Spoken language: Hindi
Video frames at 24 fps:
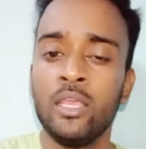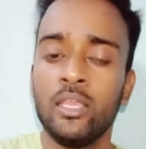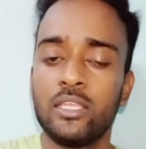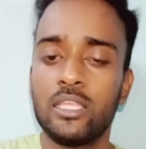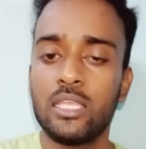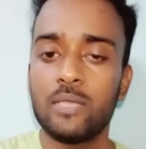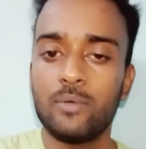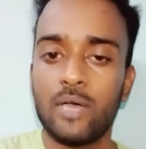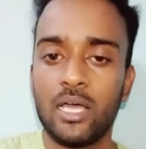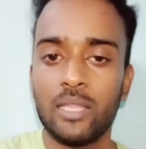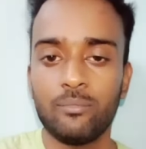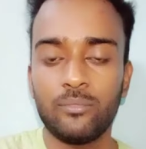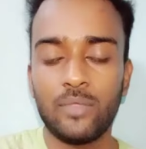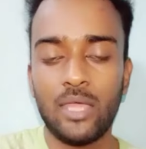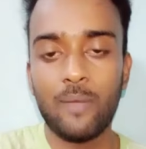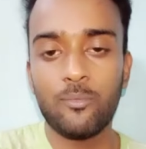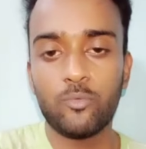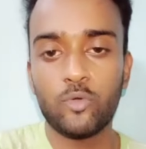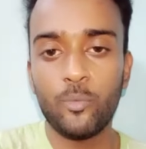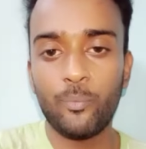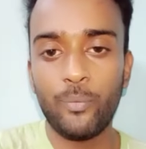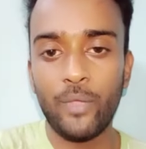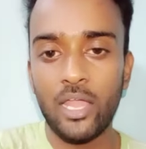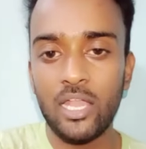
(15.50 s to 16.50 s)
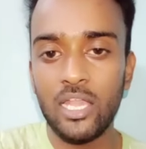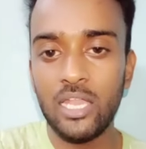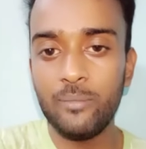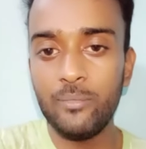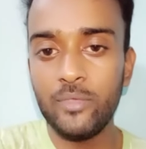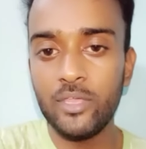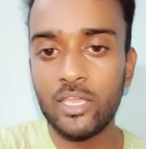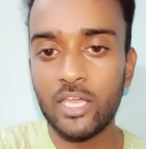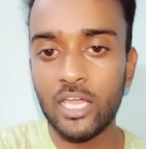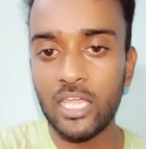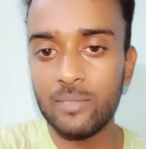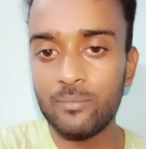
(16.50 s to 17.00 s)
ये बात मैं आपको पहले
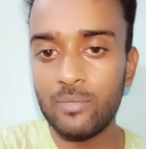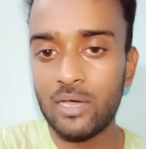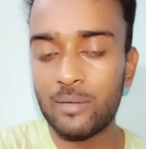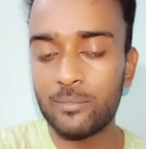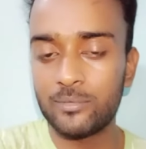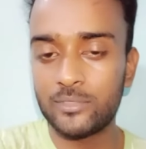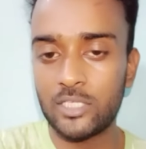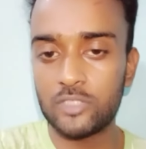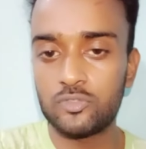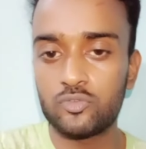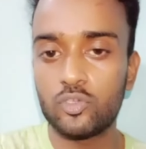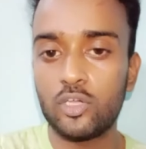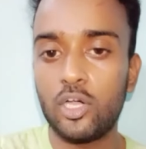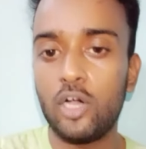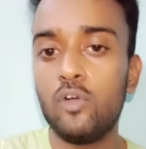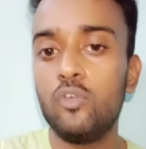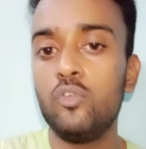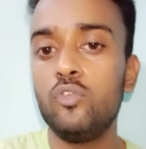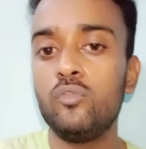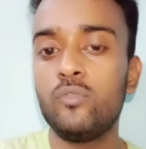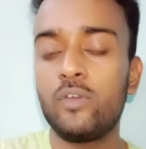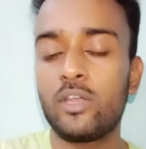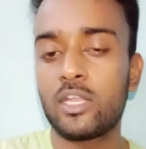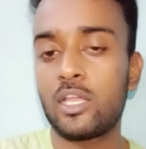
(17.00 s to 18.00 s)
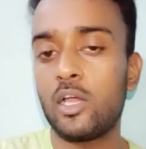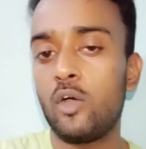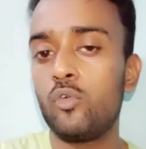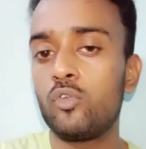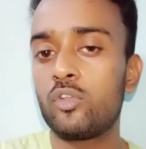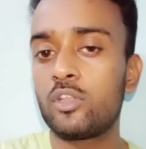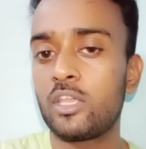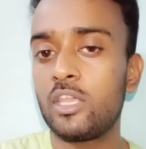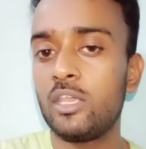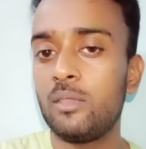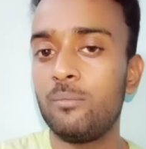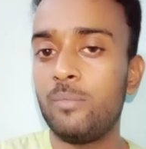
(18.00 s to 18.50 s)
भी कई बार बता चुका हूँ
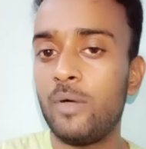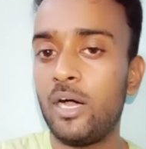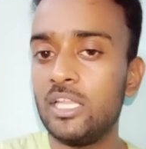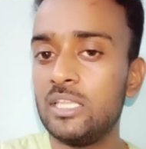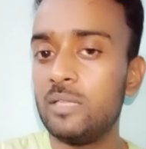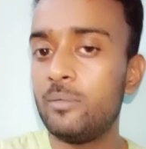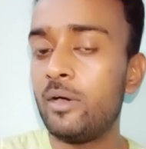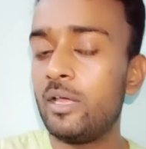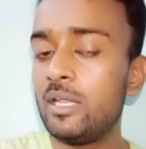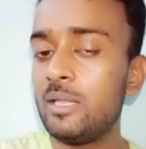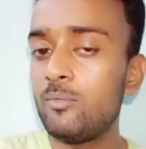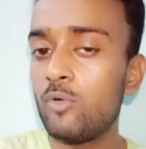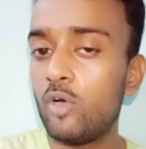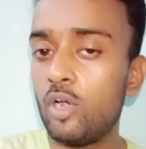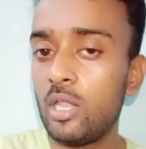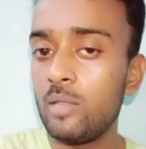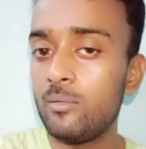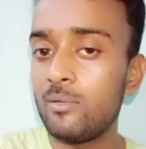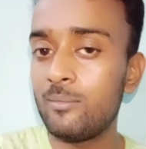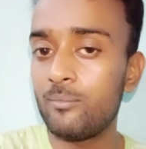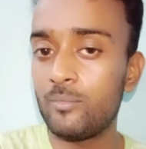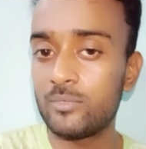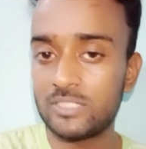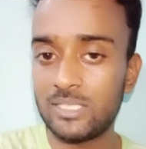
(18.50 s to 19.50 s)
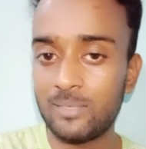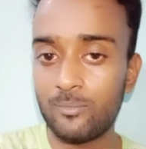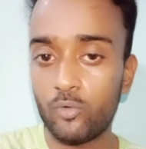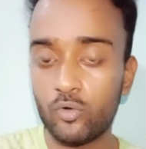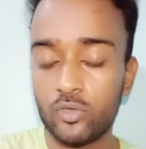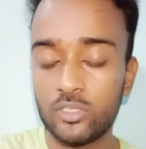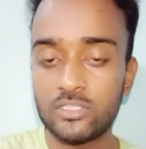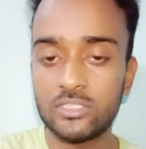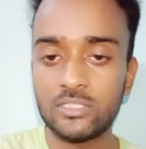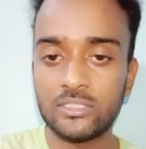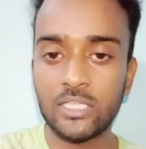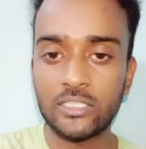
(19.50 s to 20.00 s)
वर्कआउट के बाद हमारी बॉडी में मसल
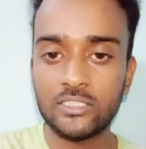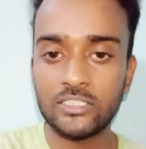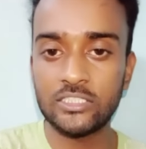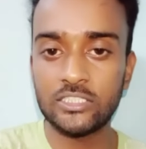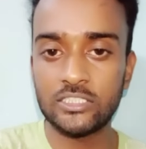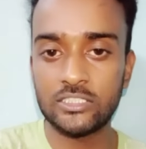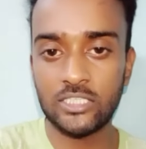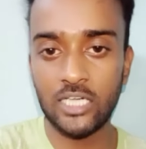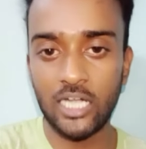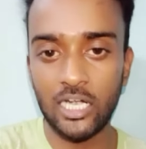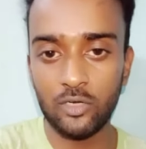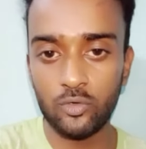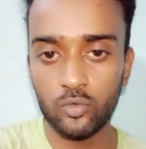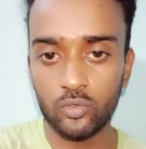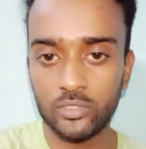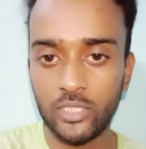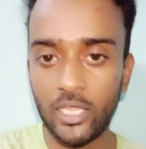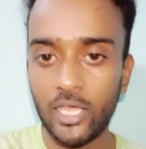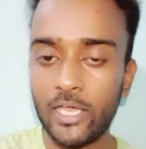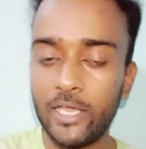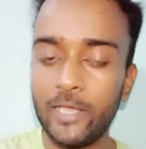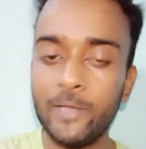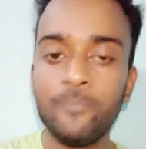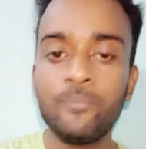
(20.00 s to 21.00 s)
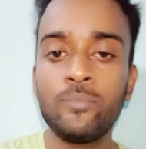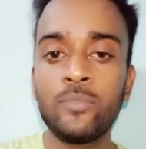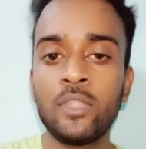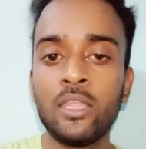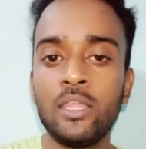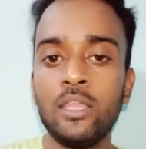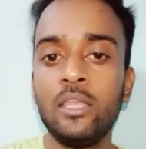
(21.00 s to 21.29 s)
प्रोटीन सिंथेसिस स्टार्ट होता है